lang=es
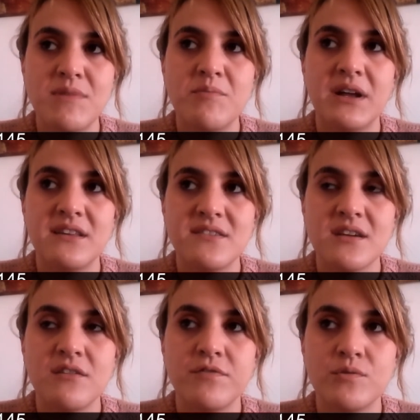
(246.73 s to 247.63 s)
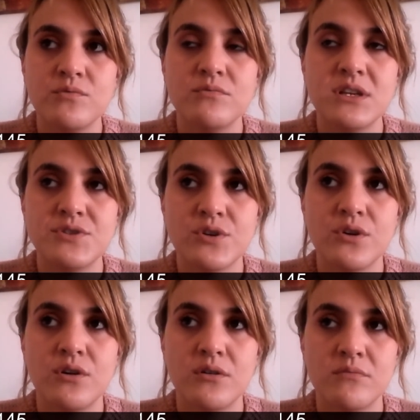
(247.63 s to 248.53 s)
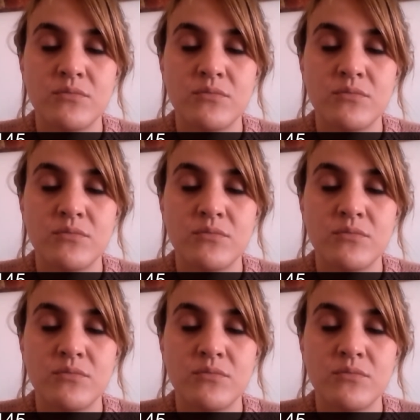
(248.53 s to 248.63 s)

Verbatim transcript: me parece que fue un hecho